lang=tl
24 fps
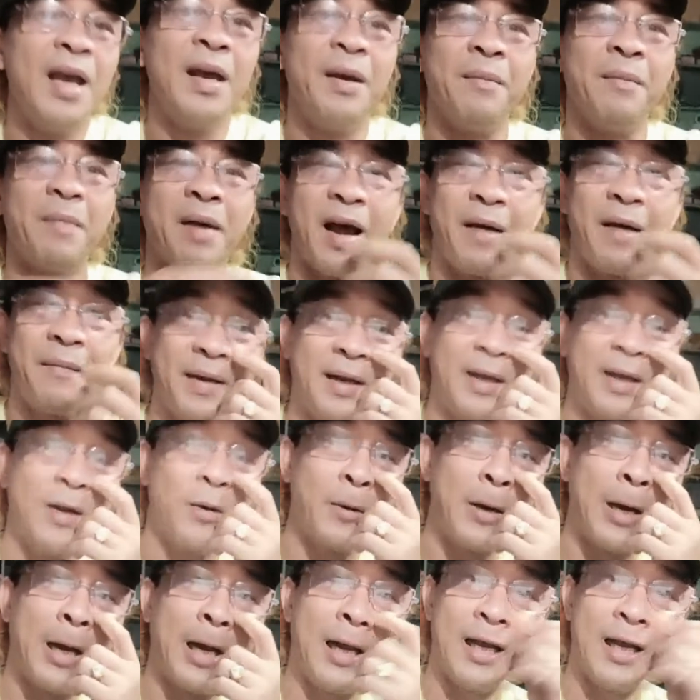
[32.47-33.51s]
maraming
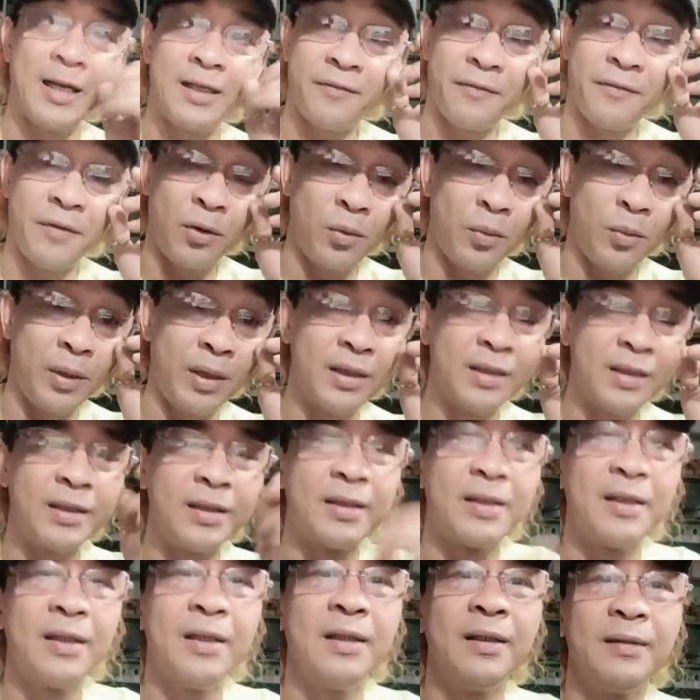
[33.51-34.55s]
ginawa last few
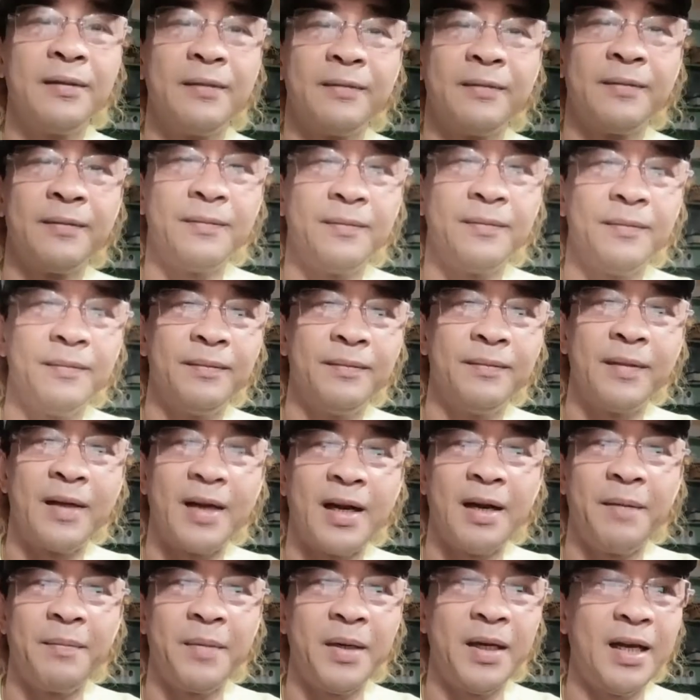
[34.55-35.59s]
weeks
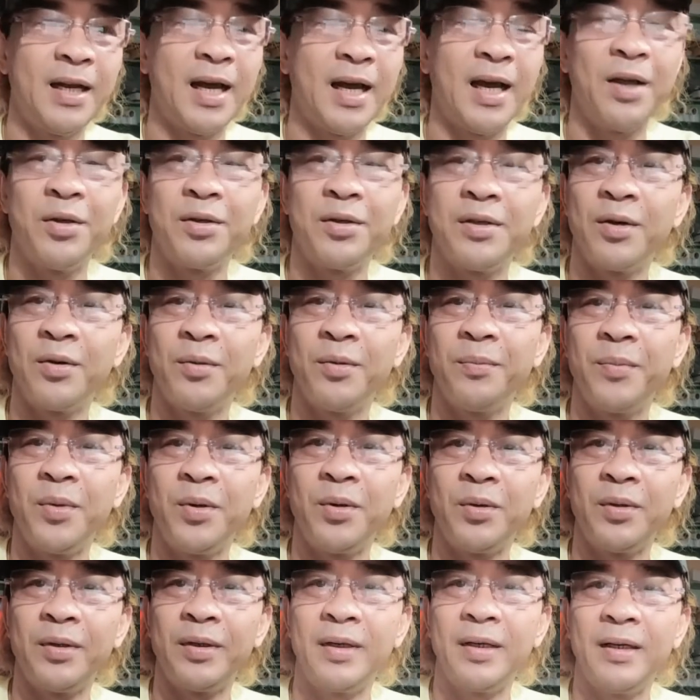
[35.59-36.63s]
maraming inayos sa
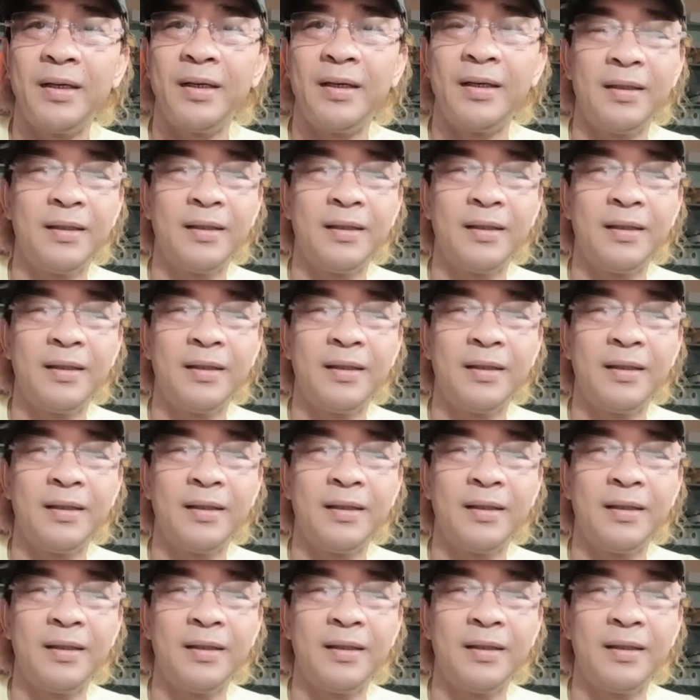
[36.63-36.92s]
computer